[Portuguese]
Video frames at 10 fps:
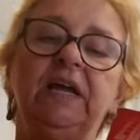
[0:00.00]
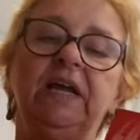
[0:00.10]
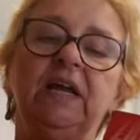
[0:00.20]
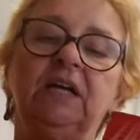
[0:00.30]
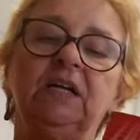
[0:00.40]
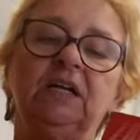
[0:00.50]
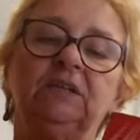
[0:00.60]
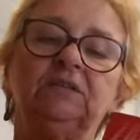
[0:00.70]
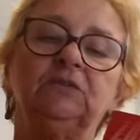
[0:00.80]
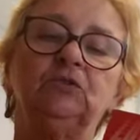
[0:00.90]
é a
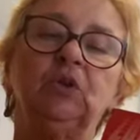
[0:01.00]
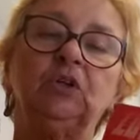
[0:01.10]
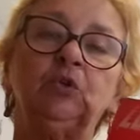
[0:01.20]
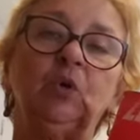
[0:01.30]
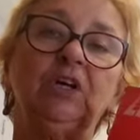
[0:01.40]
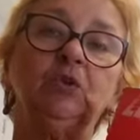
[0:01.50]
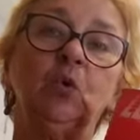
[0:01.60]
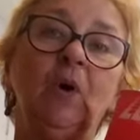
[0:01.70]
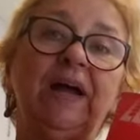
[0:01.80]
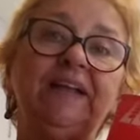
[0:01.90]
do ano
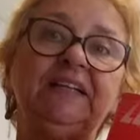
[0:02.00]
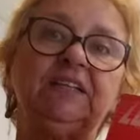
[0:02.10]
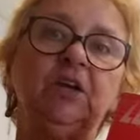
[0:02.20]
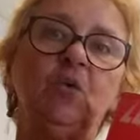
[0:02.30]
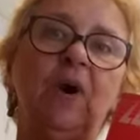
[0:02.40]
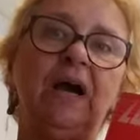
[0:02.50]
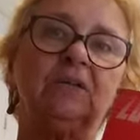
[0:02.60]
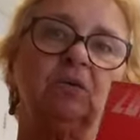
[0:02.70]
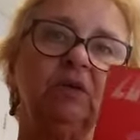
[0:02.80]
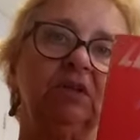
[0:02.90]

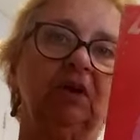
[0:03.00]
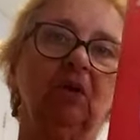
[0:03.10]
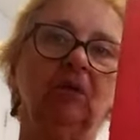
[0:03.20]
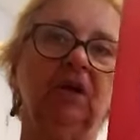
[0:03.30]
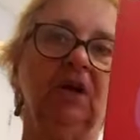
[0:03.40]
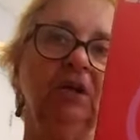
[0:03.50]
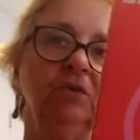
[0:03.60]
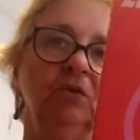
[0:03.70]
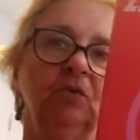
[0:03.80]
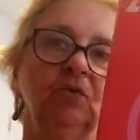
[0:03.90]
44. Então,
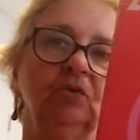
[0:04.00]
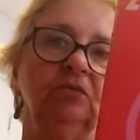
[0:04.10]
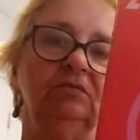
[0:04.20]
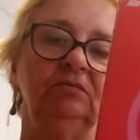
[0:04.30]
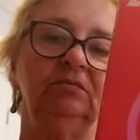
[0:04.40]
ano 1,